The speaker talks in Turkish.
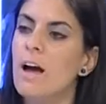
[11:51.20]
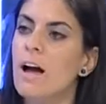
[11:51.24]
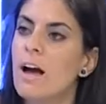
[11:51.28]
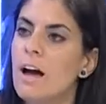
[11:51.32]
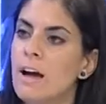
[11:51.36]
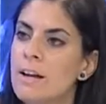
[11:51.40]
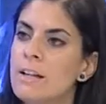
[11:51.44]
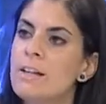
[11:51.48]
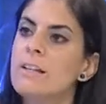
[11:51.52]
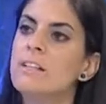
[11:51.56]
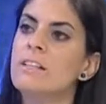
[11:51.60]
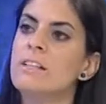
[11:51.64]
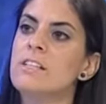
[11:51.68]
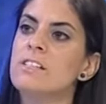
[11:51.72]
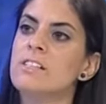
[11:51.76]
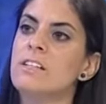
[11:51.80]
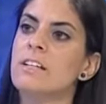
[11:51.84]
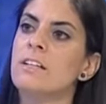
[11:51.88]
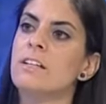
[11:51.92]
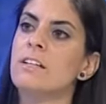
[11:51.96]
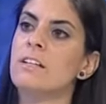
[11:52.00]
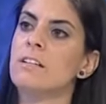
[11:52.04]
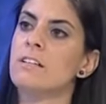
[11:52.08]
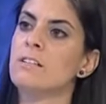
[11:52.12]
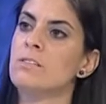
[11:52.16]

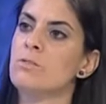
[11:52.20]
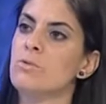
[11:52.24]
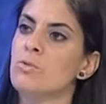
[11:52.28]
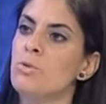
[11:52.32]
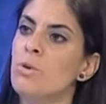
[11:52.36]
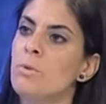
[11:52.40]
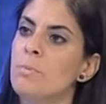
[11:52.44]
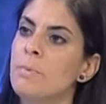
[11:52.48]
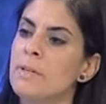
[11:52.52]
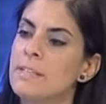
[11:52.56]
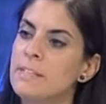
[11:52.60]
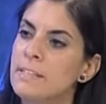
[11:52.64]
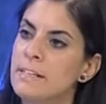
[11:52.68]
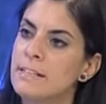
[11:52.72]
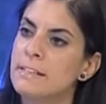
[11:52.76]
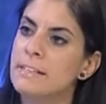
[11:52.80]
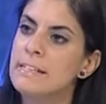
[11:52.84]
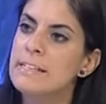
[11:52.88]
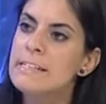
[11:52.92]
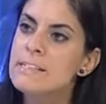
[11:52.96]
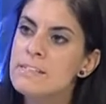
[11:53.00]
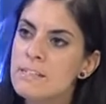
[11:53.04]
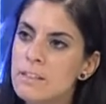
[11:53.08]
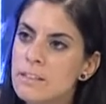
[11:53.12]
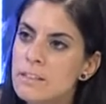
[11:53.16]
Arkadaşlarıyla sohbetlerini,
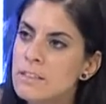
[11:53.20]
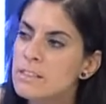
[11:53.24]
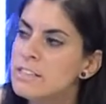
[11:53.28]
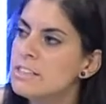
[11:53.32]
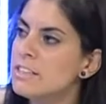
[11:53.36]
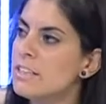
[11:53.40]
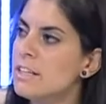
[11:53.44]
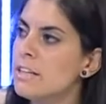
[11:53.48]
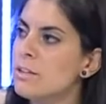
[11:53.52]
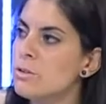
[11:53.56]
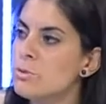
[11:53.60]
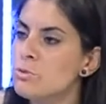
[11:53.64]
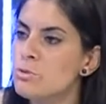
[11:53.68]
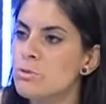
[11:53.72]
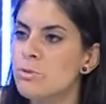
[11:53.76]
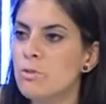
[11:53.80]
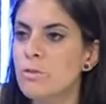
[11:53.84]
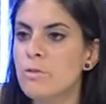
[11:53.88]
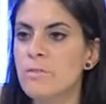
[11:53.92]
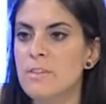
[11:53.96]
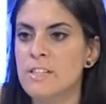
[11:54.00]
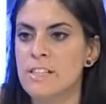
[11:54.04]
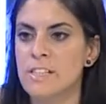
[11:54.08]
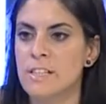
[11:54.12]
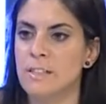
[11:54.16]
insan ilişkileri
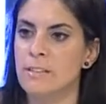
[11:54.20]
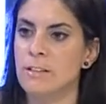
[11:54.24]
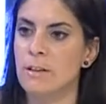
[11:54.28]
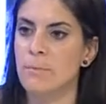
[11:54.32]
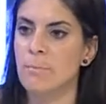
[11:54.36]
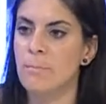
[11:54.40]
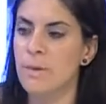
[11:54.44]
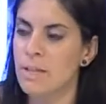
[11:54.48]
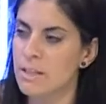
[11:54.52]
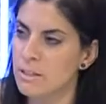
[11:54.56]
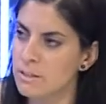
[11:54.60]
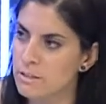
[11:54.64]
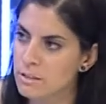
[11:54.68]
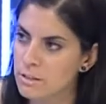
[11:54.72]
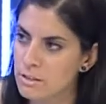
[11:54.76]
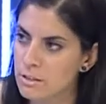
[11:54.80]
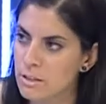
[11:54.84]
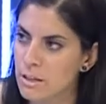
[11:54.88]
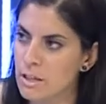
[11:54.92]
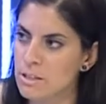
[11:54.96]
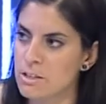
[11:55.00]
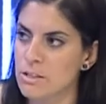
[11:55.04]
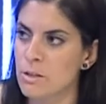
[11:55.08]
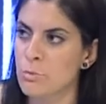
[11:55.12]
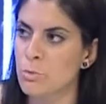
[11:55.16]
güçlüdür ve şeyler. Ben
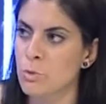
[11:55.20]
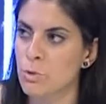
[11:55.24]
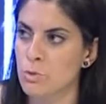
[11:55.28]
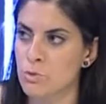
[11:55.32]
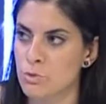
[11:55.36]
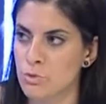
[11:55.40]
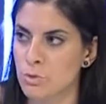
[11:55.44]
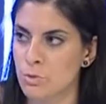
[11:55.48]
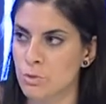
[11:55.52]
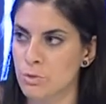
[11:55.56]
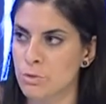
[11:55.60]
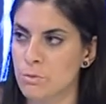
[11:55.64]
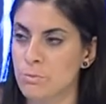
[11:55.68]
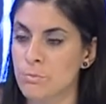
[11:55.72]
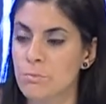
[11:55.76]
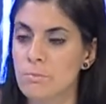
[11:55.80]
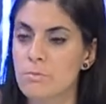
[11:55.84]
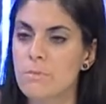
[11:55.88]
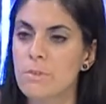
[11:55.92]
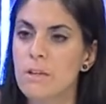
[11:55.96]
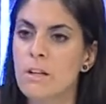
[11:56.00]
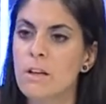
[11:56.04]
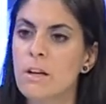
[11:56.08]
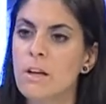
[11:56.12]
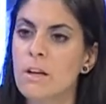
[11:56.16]
yaşam koçu oldum.
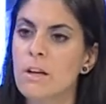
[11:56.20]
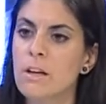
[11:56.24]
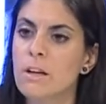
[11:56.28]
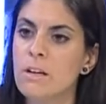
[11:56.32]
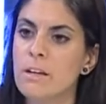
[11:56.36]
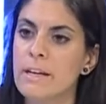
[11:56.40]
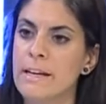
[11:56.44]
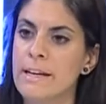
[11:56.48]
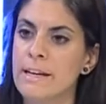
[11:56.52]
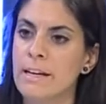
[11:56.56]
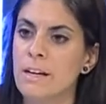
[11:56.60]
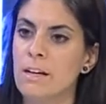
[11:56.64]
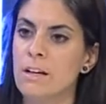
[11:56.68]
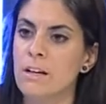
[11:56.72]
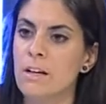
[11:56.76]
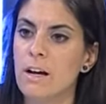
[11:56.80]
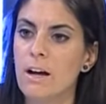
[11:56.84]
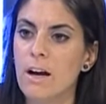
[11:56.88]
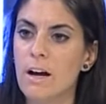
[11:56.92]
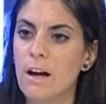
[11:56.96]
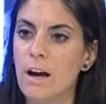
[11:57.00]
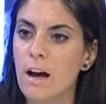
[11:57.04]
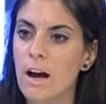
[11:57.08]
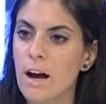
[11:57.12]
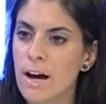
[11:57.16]
Ee,
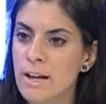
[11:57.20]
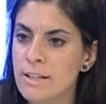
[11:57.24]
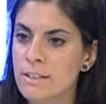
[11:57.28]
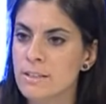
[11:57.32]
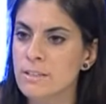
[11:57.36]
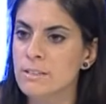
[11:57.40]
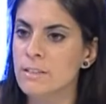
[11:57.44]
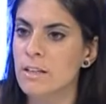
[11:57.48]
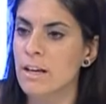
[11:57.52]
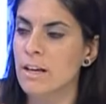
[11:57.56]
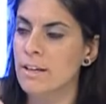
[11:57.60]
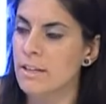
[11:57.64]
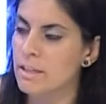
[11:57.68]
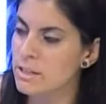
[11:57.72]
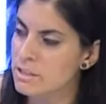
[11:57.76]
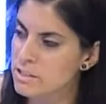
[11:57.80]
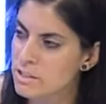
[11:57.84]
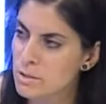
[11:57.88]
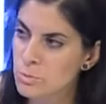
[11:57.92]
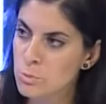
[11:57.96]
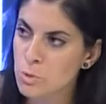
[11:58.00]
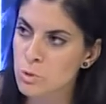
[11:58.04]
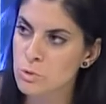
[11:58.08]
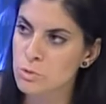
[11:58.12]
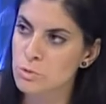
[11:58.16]
halen daha
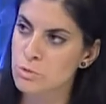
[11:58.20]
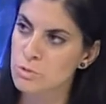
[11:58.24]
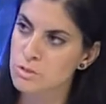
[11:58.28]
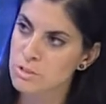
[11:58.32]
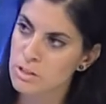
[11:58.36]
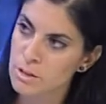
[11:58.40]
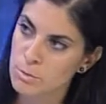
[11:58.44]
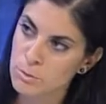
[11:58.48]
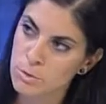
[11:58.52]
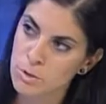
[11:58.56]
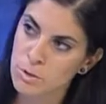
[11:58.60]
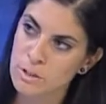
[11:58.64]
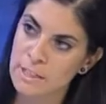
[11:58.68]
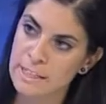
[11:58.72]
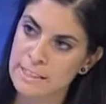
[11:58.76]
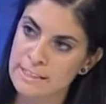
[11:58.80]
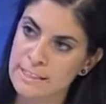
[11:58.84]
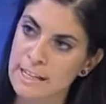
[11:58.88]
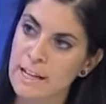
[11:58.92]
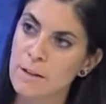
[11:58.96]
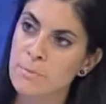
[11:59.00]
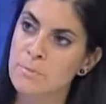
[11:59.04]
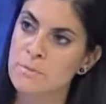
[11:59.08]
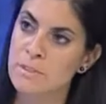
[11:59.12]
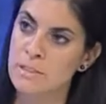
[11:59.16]
yaşam koçunun tam olarak ne
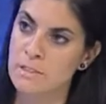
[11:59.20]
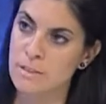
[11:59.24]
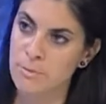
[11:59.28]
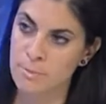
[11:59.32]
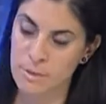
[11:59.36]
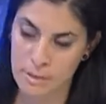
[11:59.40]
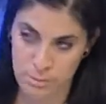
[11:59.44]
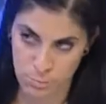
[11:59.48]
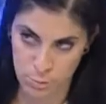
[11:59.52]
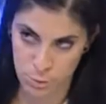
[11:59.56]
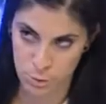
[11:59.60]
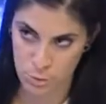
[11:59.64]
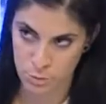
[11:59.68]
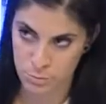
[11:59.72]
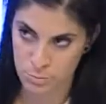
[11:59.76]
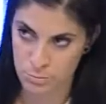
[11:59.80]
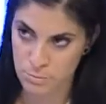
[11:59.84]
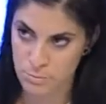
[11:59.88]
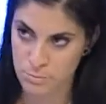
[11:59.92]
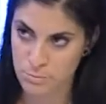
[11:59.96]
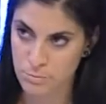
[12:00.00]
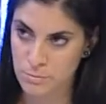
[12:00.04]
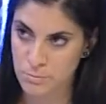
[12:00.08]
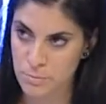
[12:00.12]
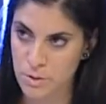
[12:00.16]
yaptığını bilmiyorum.
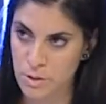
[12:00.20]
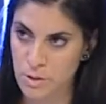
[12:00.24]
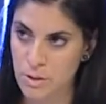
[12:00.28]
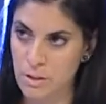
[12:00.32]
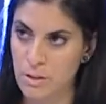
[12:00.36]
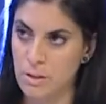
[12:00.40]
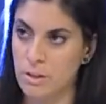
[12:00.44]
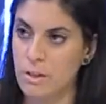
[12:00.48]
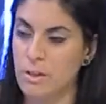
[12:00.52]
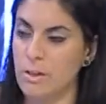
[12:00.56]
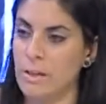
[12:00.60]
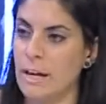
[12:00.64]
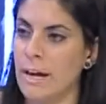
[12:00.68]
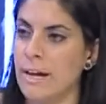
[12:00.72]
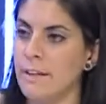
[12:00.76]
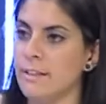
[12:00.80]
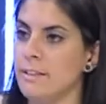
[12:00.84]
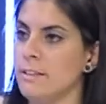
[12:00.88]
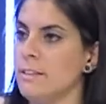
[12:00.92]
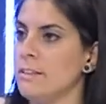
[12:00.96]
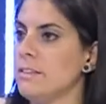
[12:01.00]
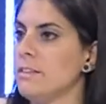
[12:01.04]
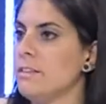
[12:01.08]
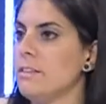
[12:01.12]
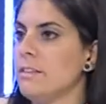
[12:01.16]

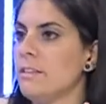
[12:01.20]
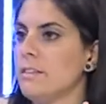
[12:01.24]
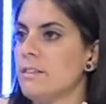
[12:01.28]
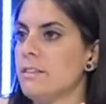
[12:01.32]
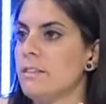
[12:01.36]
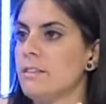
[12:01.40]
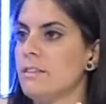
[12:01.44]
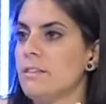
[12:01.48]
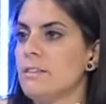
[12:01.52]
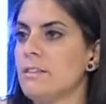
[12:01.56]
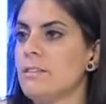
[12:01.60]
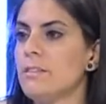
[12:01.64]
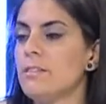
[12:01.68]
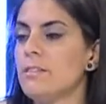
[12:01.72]
Yani Ya bilen